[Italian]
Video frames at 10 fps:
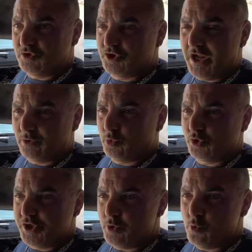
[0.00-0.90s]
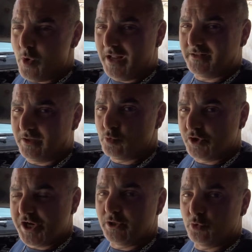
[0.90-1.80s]

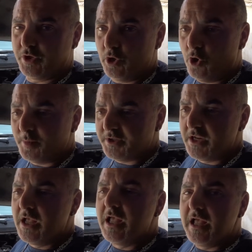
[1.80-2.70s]
150-200 km